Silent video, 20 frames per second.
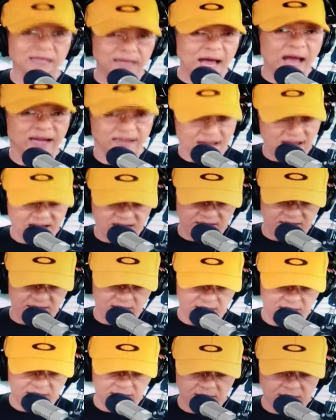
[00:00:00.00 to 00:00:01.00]
ang nanay.
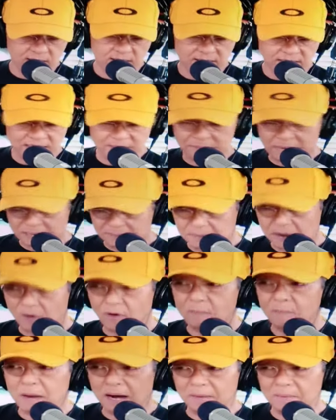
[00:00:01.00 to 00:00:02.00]
Iba-iba
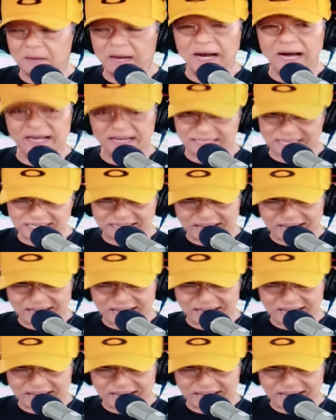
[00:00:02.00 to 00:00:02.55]
ho ang mga pangalan